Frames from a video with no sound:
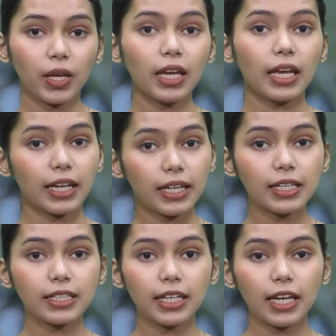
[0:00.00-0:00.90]
ने
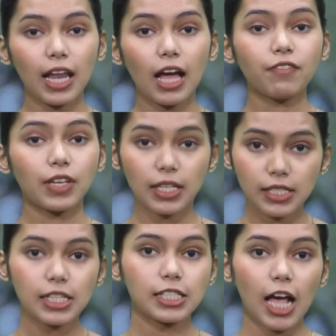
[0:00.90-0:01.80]
इंग्लैंड के खिलाफ
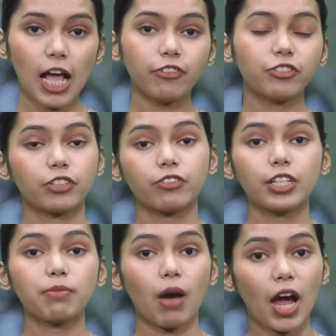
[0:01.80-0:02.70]
इसी साल
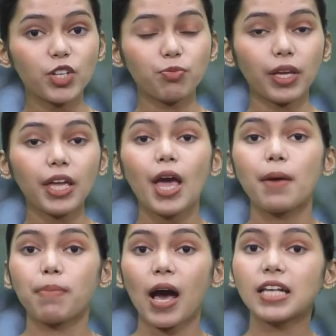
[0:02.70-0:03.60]
फरवरी मार्च में
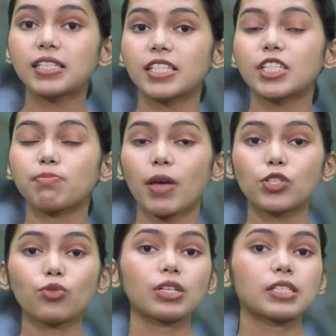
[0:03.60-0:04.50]
पांच टेस्ट
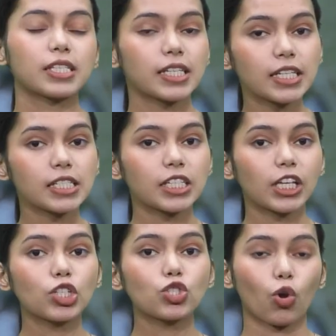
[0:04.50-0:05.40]
मैचों की सीरीज
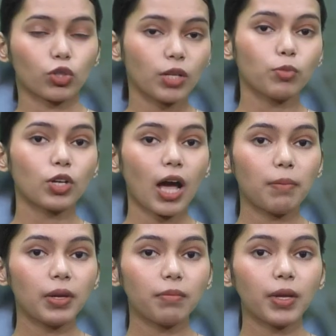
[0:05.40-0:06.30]
के चौथे
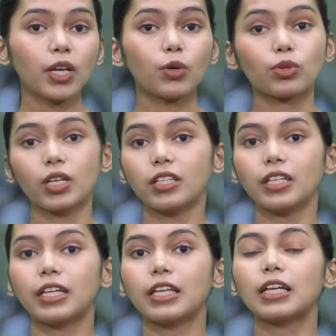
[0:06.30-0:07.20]
मुकाबले में
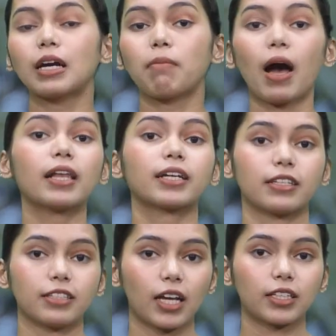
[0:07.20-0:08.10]
उतरते ही कमाल
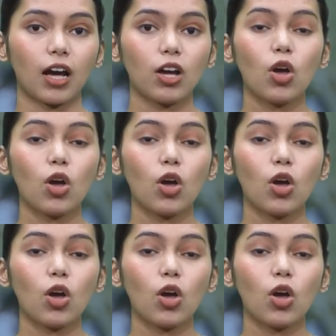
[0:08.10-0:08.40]
कर दिया था